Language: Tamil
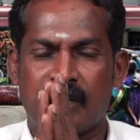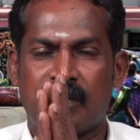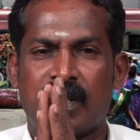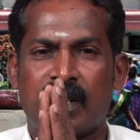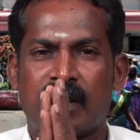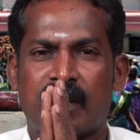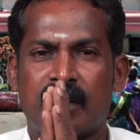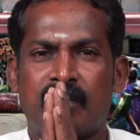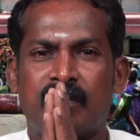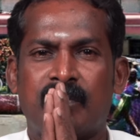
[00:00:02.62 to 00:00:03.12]

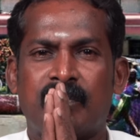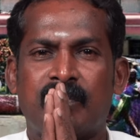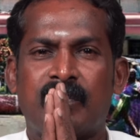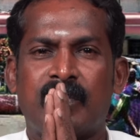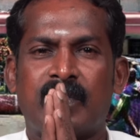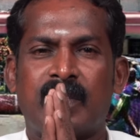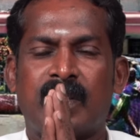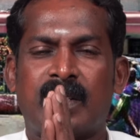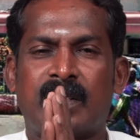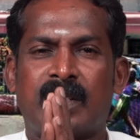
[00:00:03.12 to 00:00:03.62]
வணக்கம்
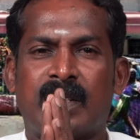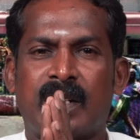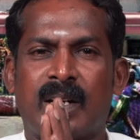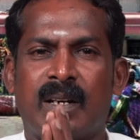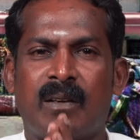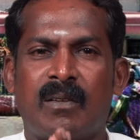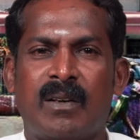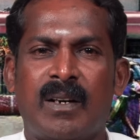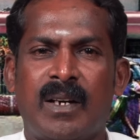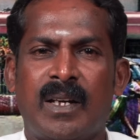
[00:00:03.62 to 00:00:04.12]
நான்
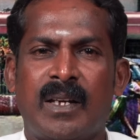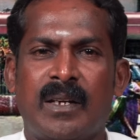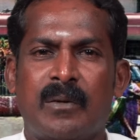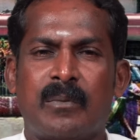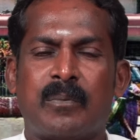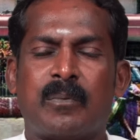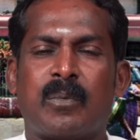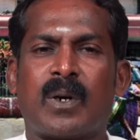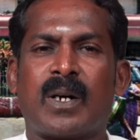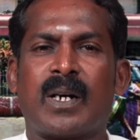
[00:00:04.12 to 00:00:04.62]
திருநெல்வேலி
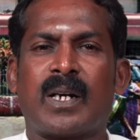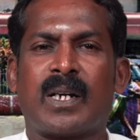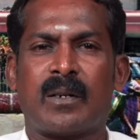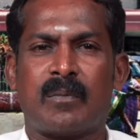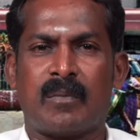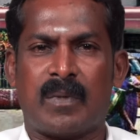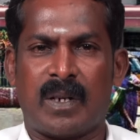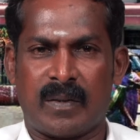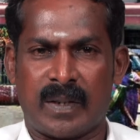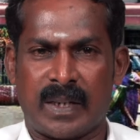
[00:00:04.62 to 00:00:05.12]

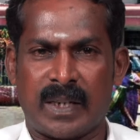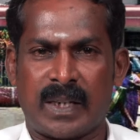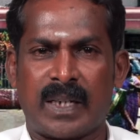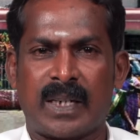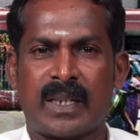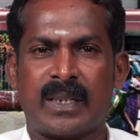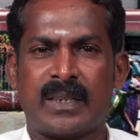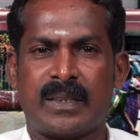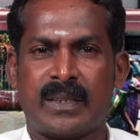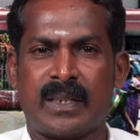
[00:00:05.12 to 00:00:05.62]
புறநகர் மாவட்ட
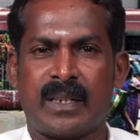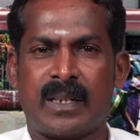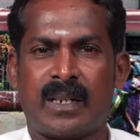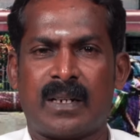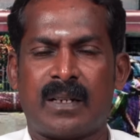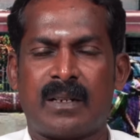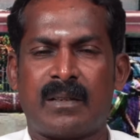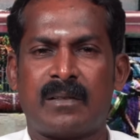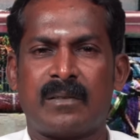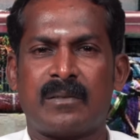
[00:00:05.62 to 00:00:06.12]
கழக
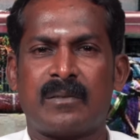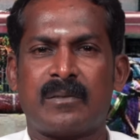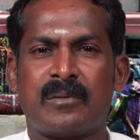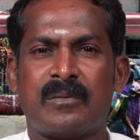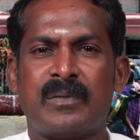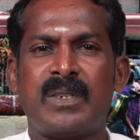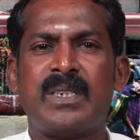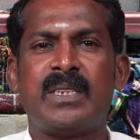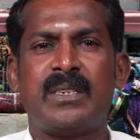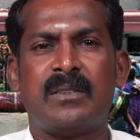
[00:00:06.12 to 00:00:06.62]
செயலாளர்
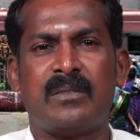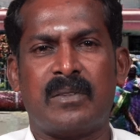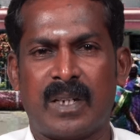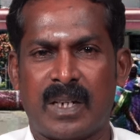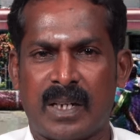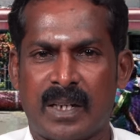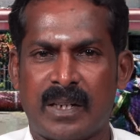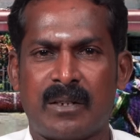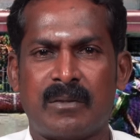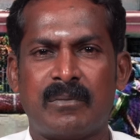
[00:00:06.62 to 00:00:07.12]
விஜி
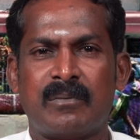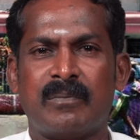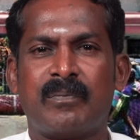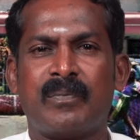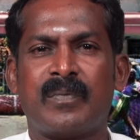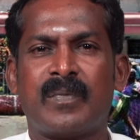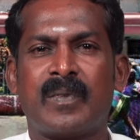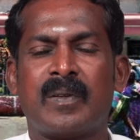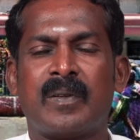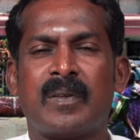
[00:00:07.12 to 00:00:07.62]
வேலாயுதம்
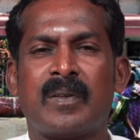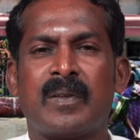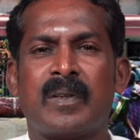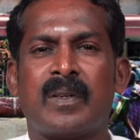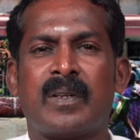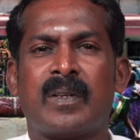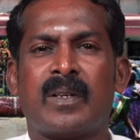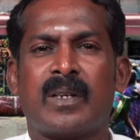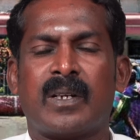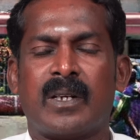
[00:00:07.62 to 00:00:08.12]

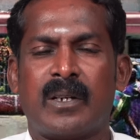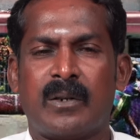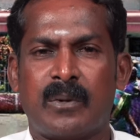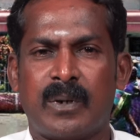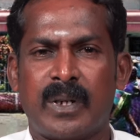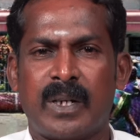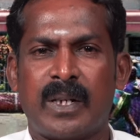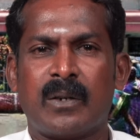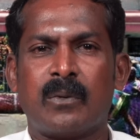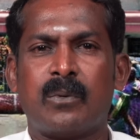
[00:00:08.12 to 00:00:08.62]

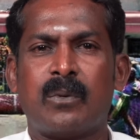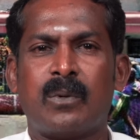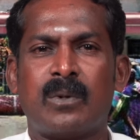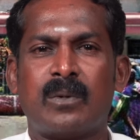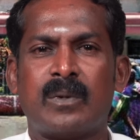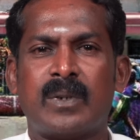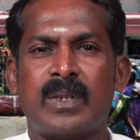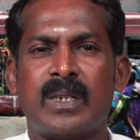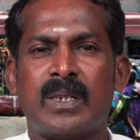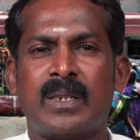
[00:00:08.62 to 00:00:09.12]
என்னுடைய ஊர்
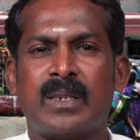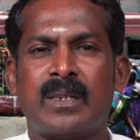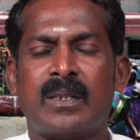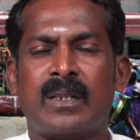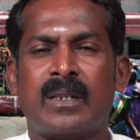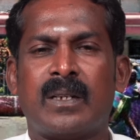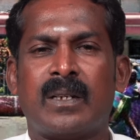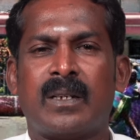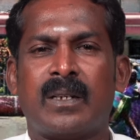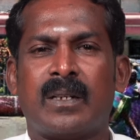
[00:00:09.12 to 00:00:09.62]
வந்து
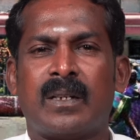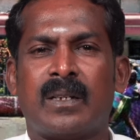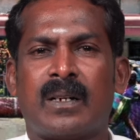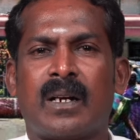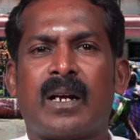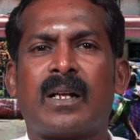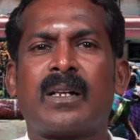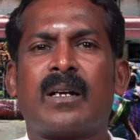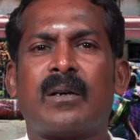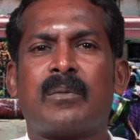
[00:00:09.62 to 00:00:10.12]

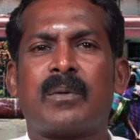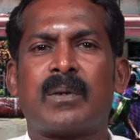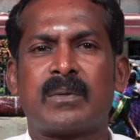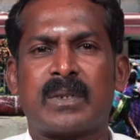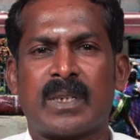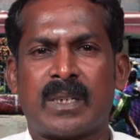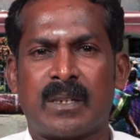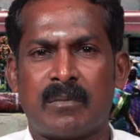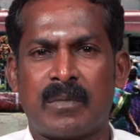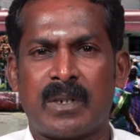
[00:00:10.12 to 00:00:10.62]
ராதாபுரம்
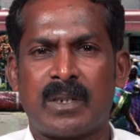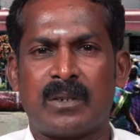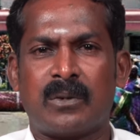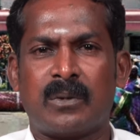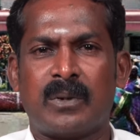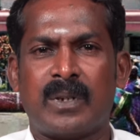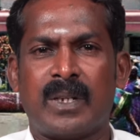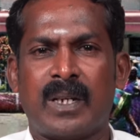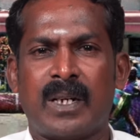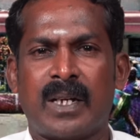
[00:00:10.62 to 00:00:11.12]
சட்டமன்ற
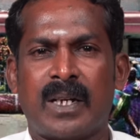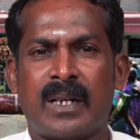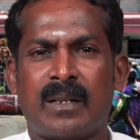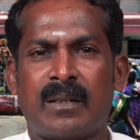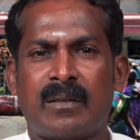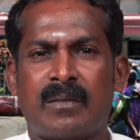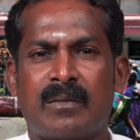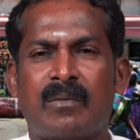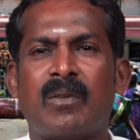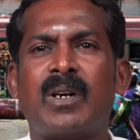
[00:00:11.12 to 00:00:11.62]
தொகுதியில்
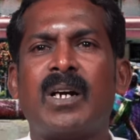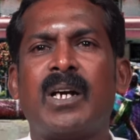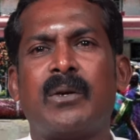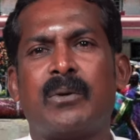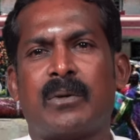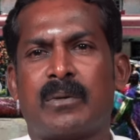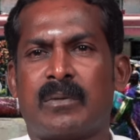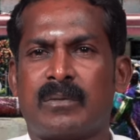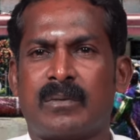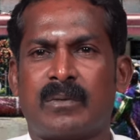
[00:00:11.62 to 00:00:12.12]

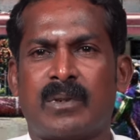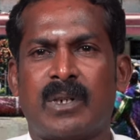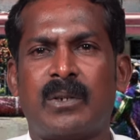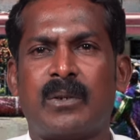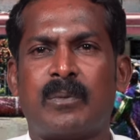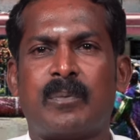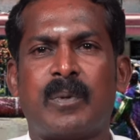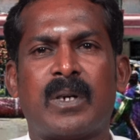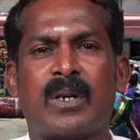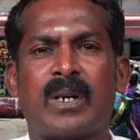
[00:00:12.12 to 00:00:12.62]
வள்ளியூர்
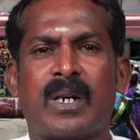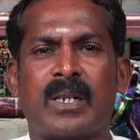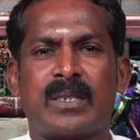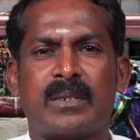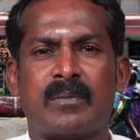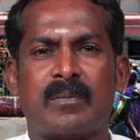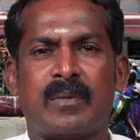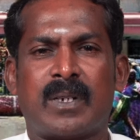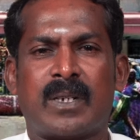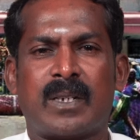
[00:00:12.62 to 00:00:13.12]
வள்ளியூர்
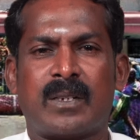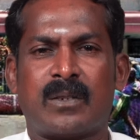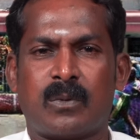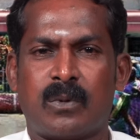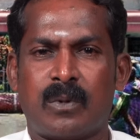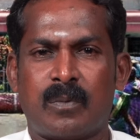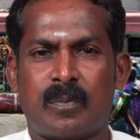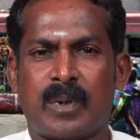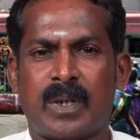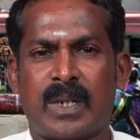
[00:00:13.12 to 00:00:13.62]
பேரூராட்சி
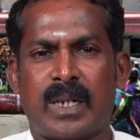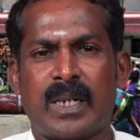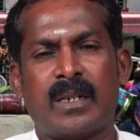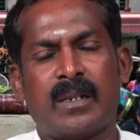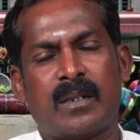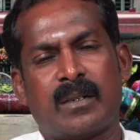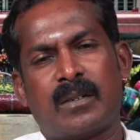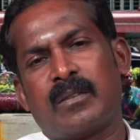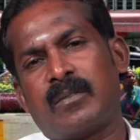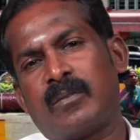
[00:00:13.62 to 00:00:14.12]
மன்றத்துக்கு உட்பட்ட
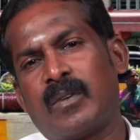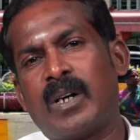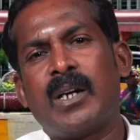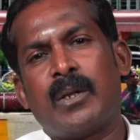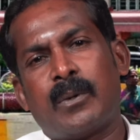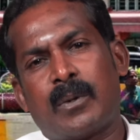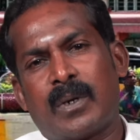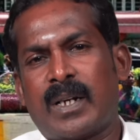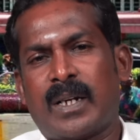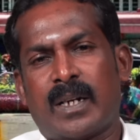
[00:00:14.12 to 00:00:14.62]

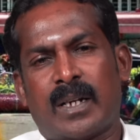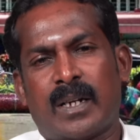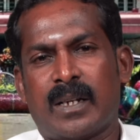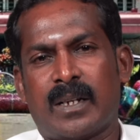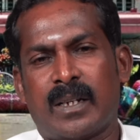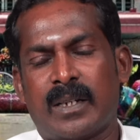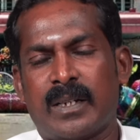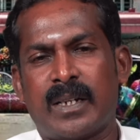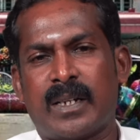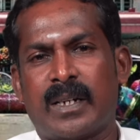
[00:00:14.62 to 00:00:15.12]
வள்ளியூரில்
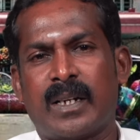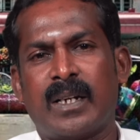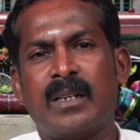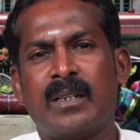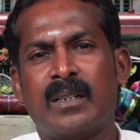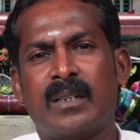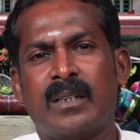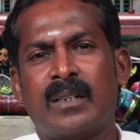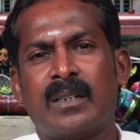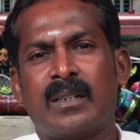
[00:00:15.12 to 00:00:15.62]
நான் இருக்கேன்
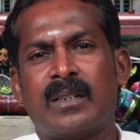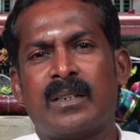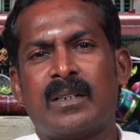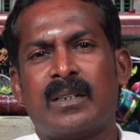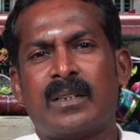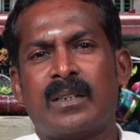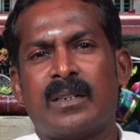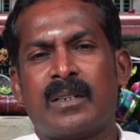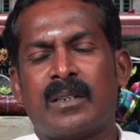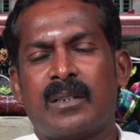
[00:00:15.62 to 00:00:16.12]

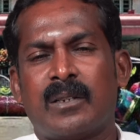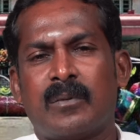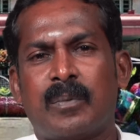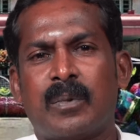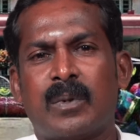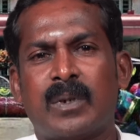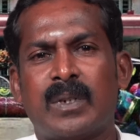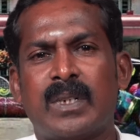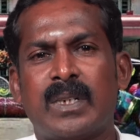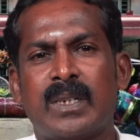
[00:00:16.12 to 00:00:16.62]
இப்போ
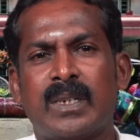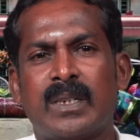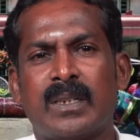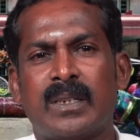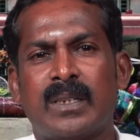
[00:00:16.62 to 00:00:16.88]
வந்து